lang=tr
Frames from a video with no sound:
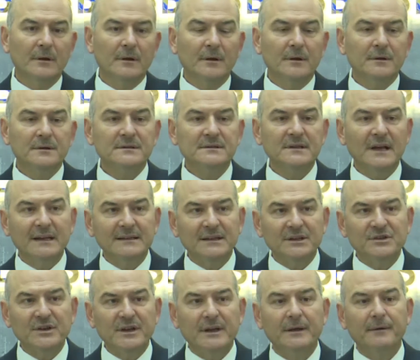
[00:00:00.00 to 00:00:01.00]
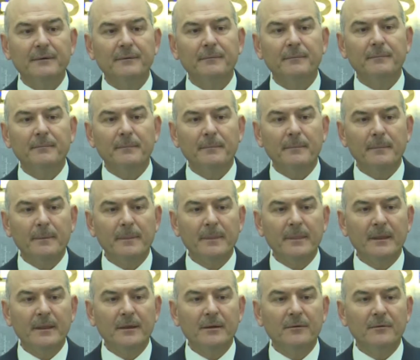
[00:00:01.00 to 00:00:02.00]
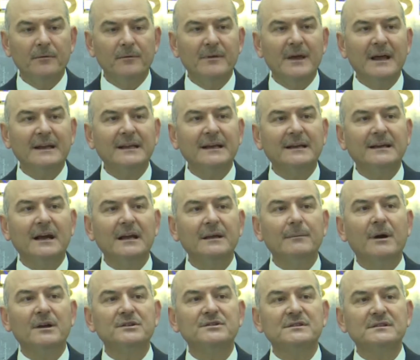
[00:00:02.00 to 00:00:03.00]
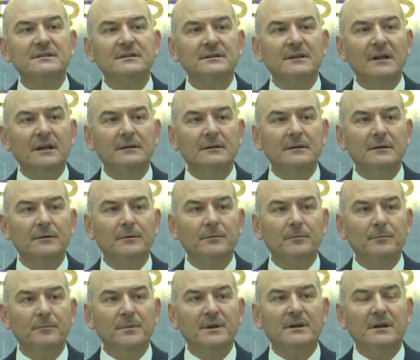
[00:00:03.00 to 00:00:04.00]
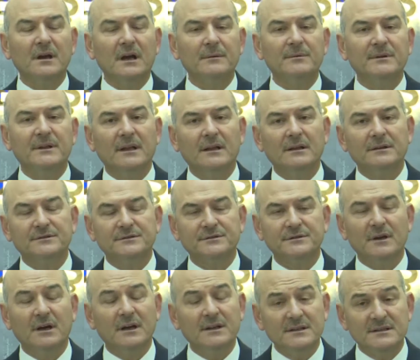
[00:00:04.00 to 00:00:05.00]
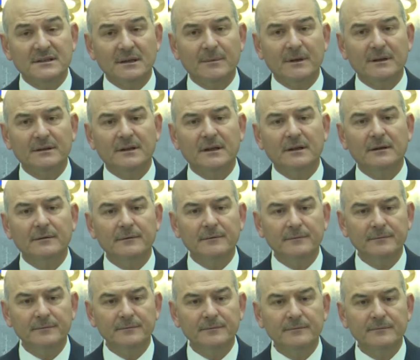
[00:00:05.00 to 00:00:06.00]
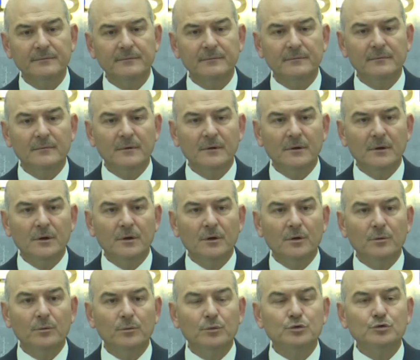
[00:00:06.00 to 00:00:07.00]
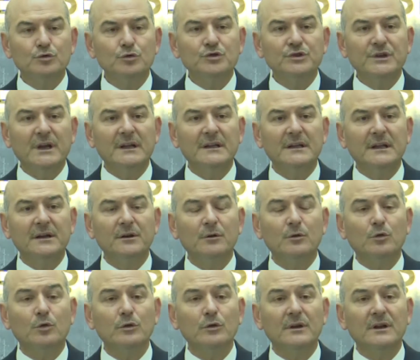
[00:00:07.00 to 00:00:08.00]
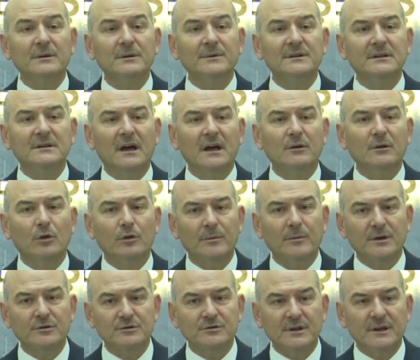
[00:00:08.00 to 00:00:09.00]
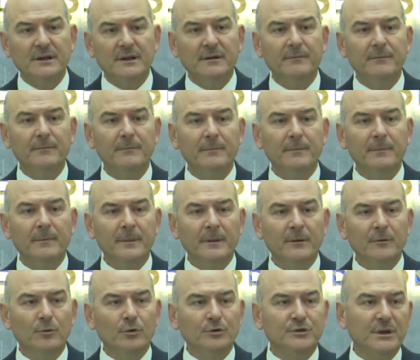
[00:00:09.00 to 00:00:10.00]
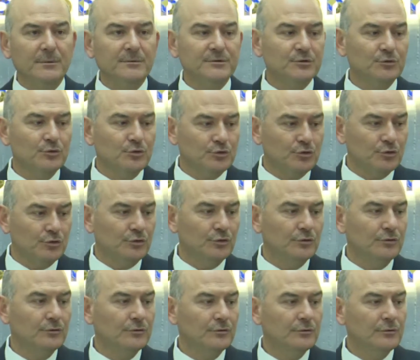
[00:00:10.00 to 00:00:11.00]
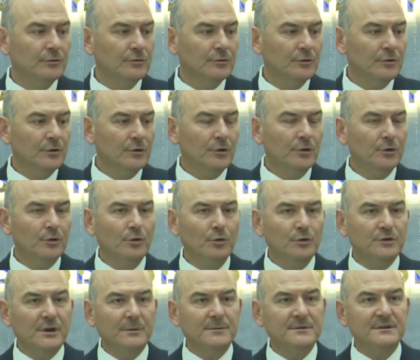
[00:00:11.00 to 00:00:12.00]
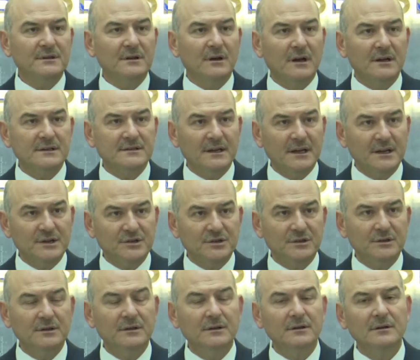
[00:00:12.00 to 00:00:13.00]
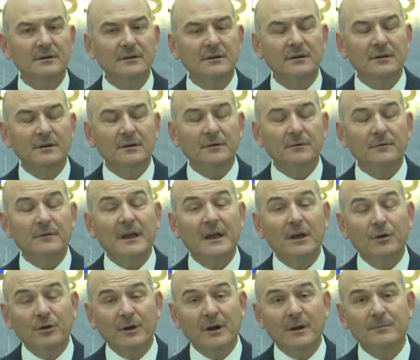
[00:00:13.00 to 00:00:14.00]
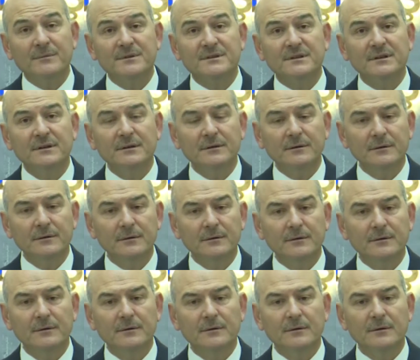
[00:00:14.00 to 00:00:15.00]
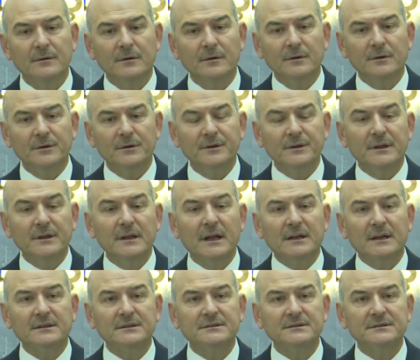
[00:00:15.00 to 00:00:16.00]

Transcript: sadece vergi kaybı açısından bir kaybı değildir. Aynı zamanda bu suç gelirlerinin kullanımı dahil olmak üzere ülkemizin huzurunu, ülkemizin asayişini ve en önemlisi yıllardır